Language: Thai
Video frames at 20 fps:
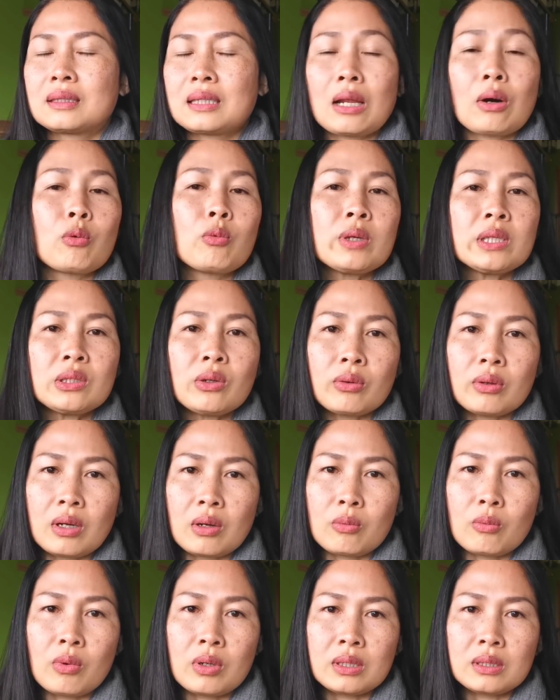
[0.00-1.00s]
เราวิตก
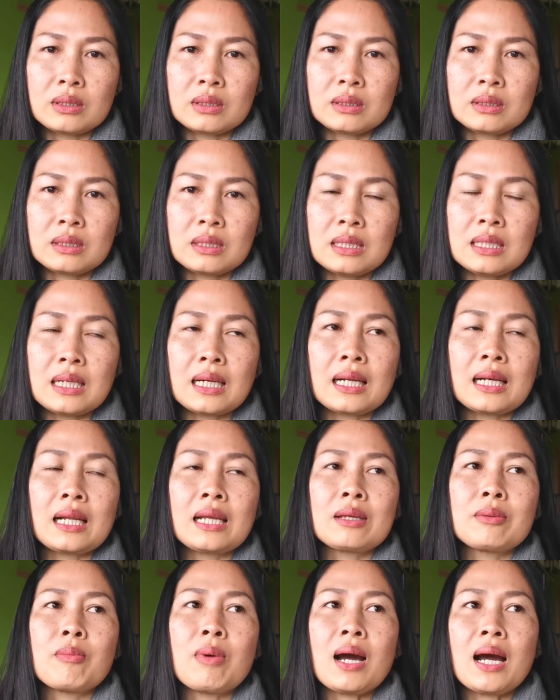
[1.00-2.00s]
กังวลเรื่องอะไร
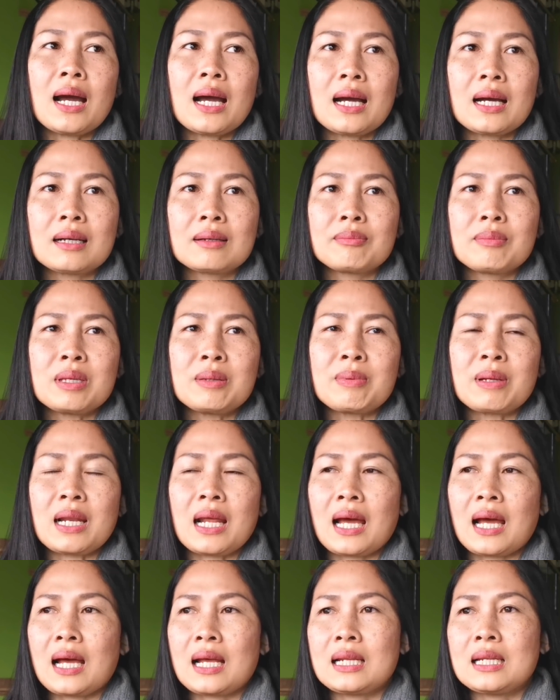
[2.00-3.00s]
บ้าง มีปัญ
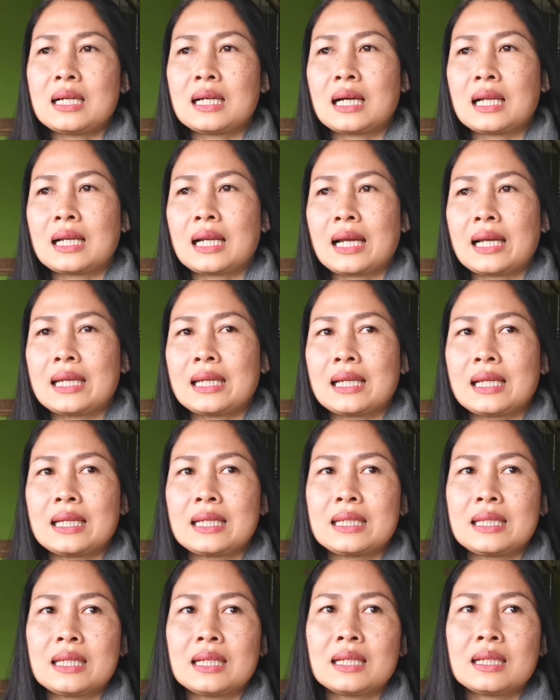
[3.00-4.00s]
หาเรื่องอะไรอะไร
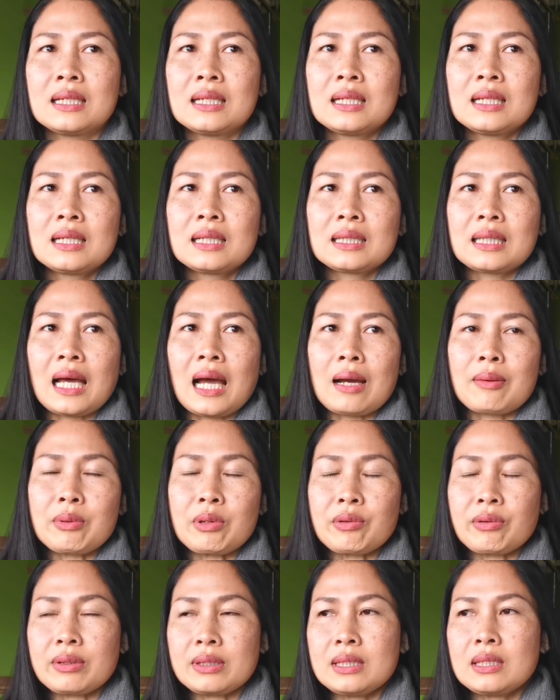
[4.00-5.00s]
เงี้ย ถาม
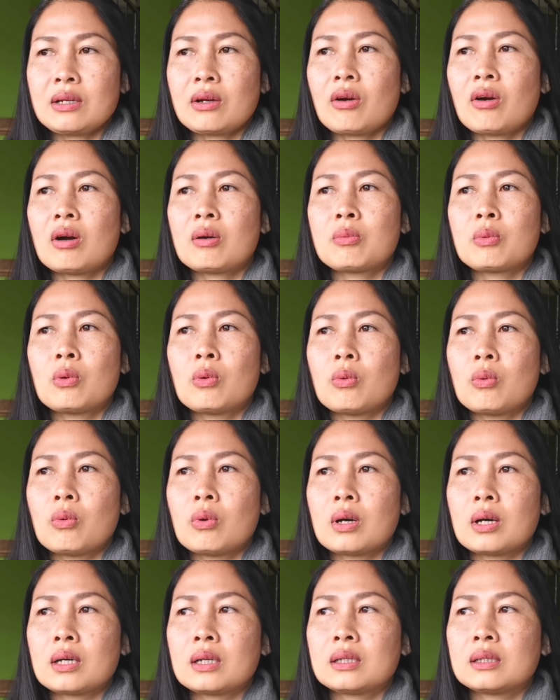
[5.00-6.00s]
เกี่ยวกับเรื่องครอบครั
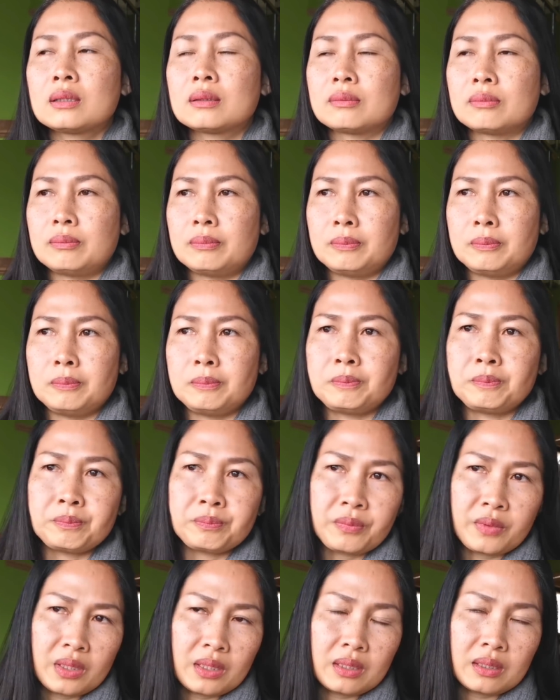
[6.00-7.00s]
ว
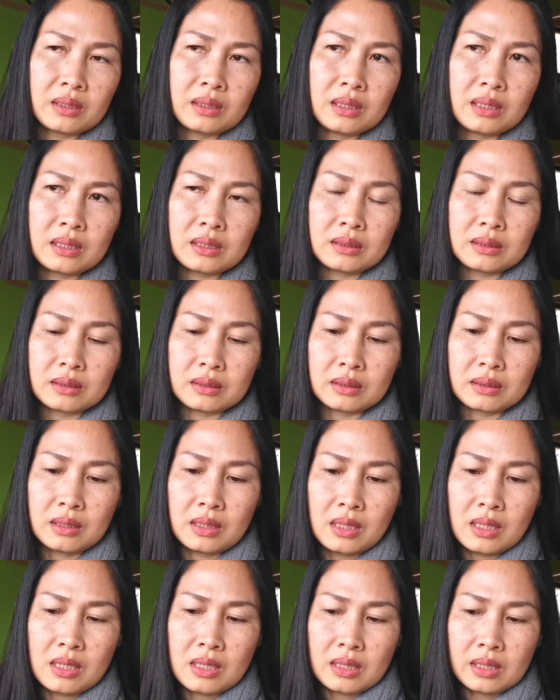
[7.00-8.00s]
เรื่องเรื่อง
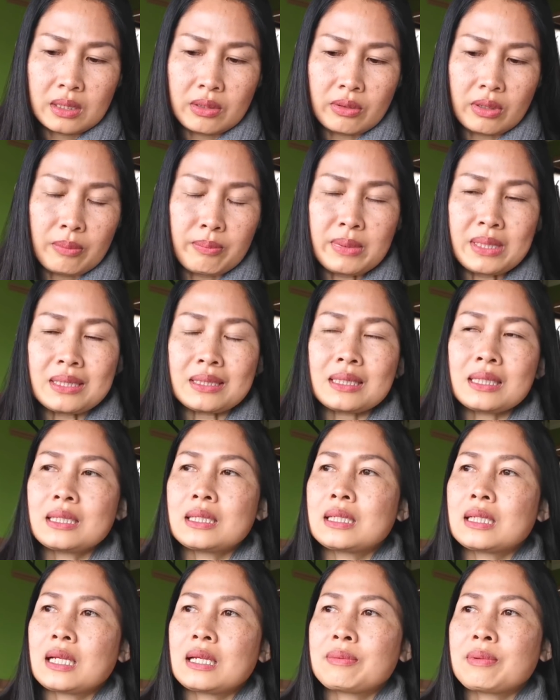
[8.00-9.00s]
เกี่ยวกับมิสเตอ
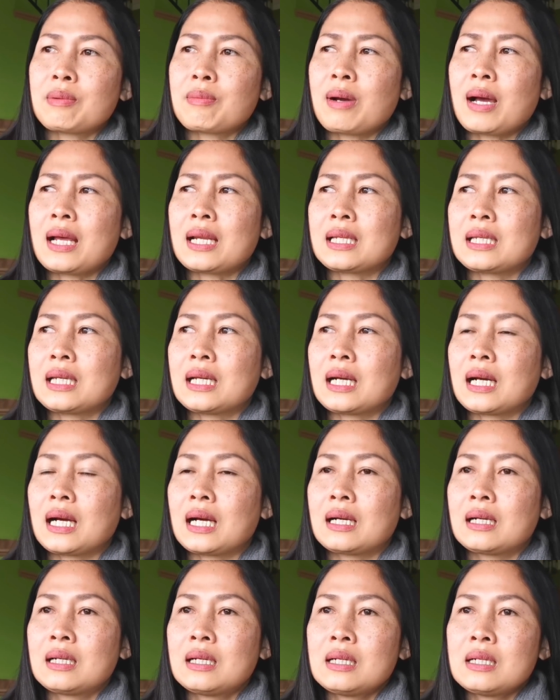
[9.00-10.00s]
ร์อะไรประมาณเนี้ยค่ะ